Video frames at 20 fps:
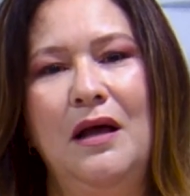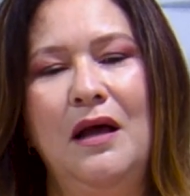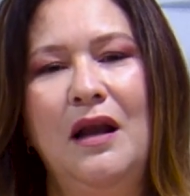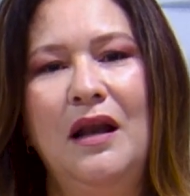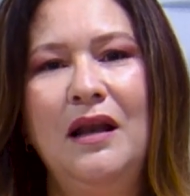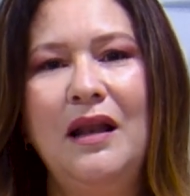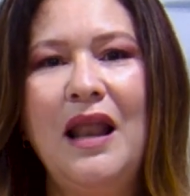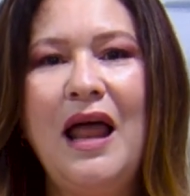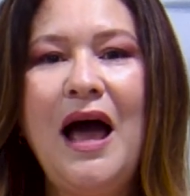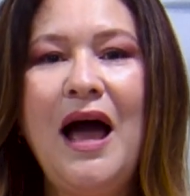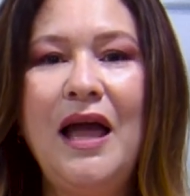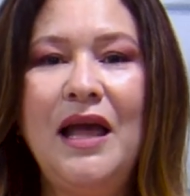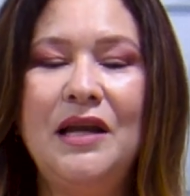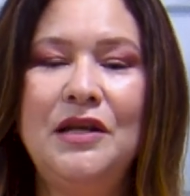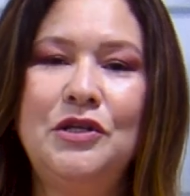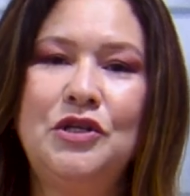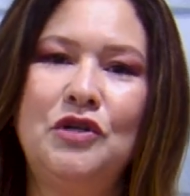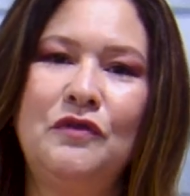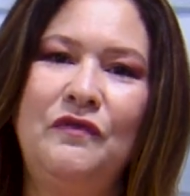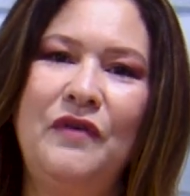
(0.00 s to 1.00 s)
Lá
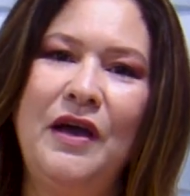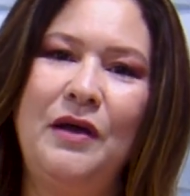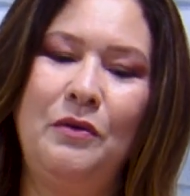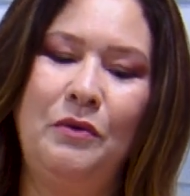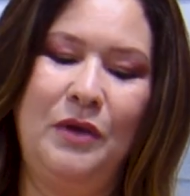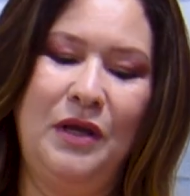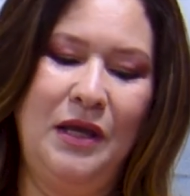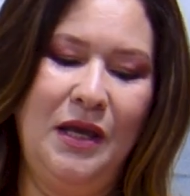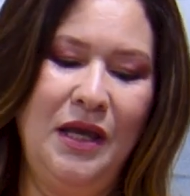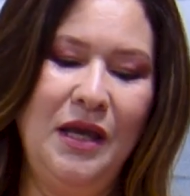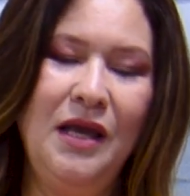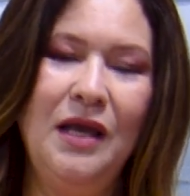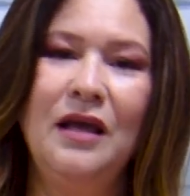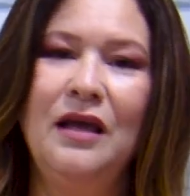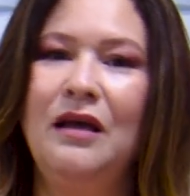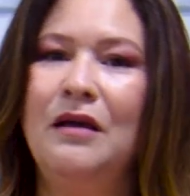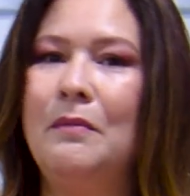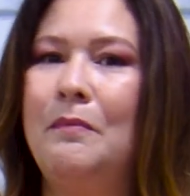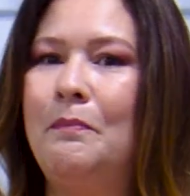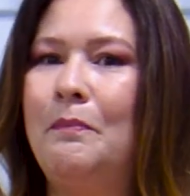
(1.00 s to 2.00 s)
eles tiveram que
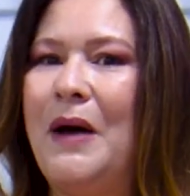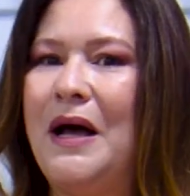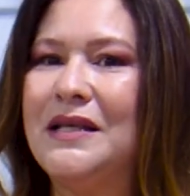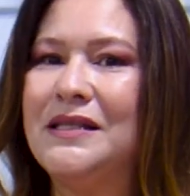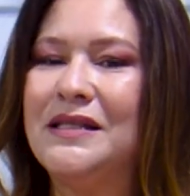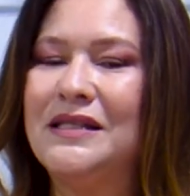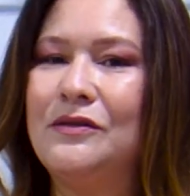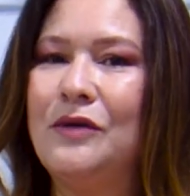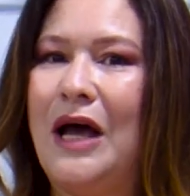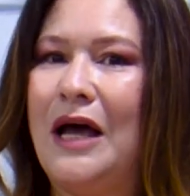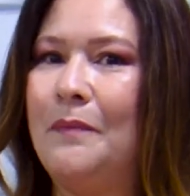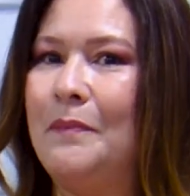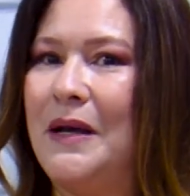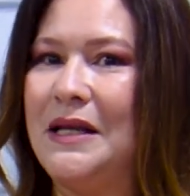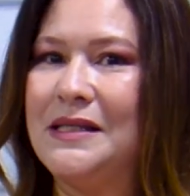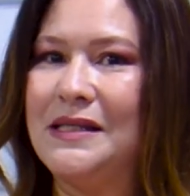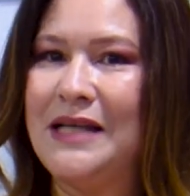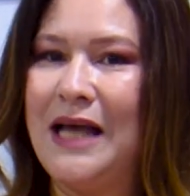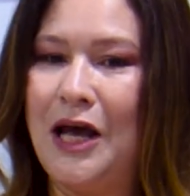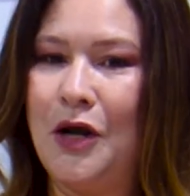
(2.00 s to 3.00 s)
passar,
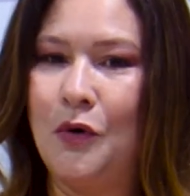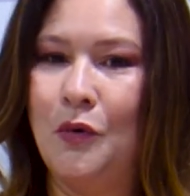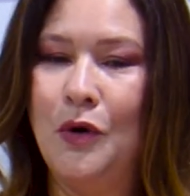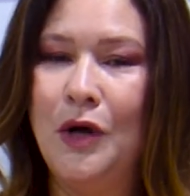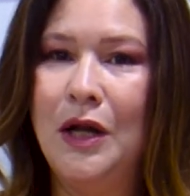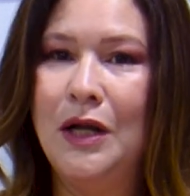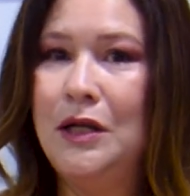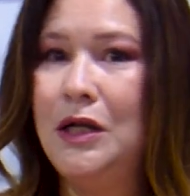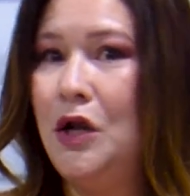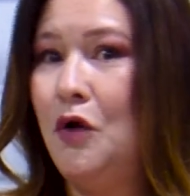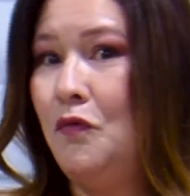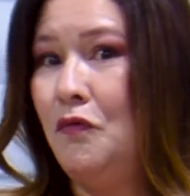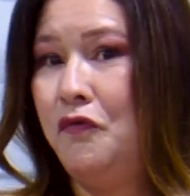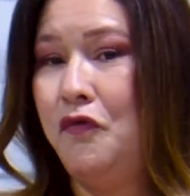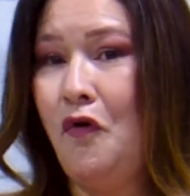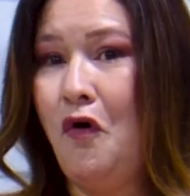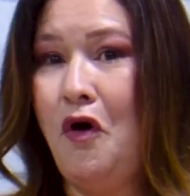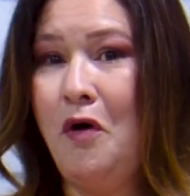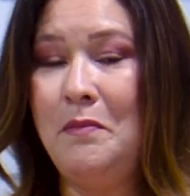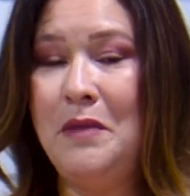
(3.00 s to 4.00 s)
passaram não
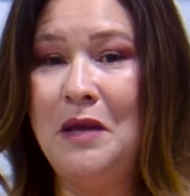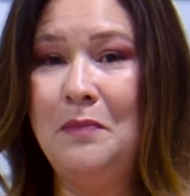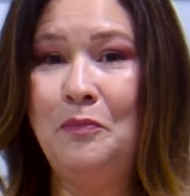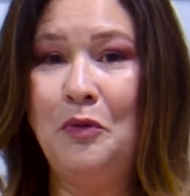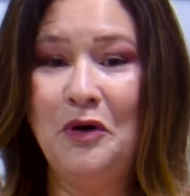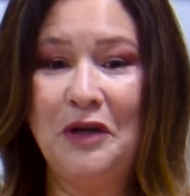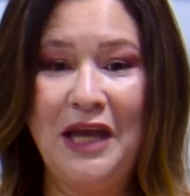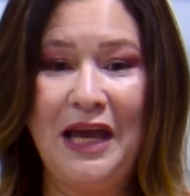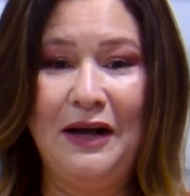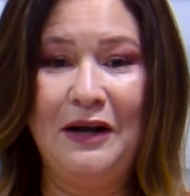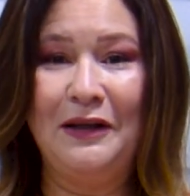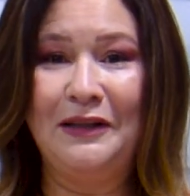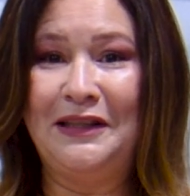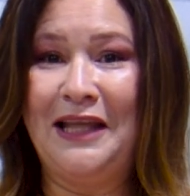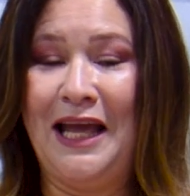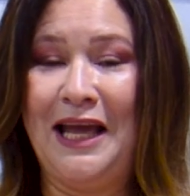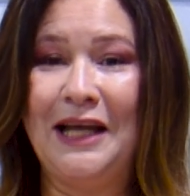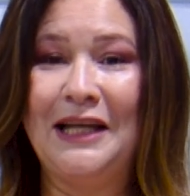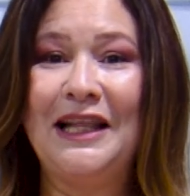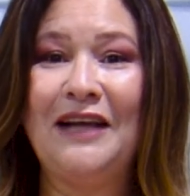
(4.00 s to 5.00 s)
fome, porque era uma
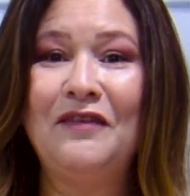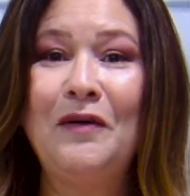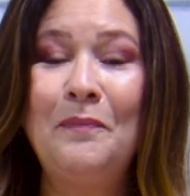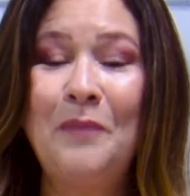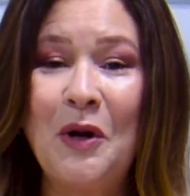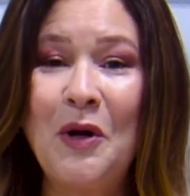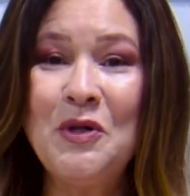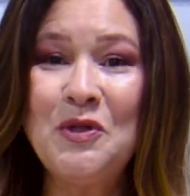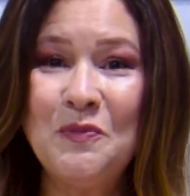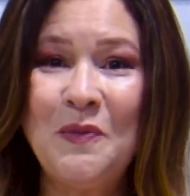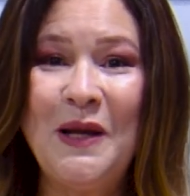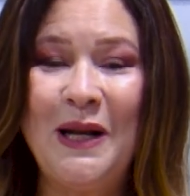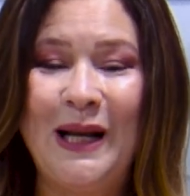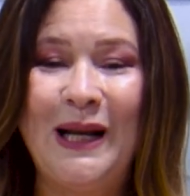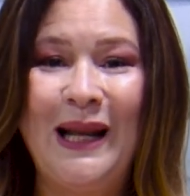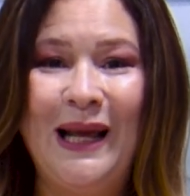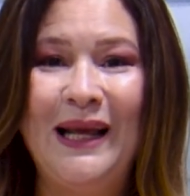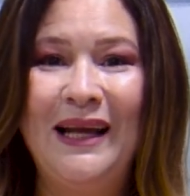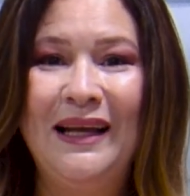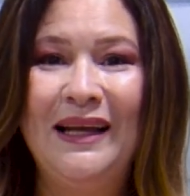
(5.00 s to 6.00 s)
terra que estava próspera,
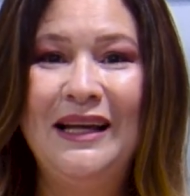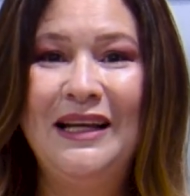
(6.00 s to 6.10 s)
né?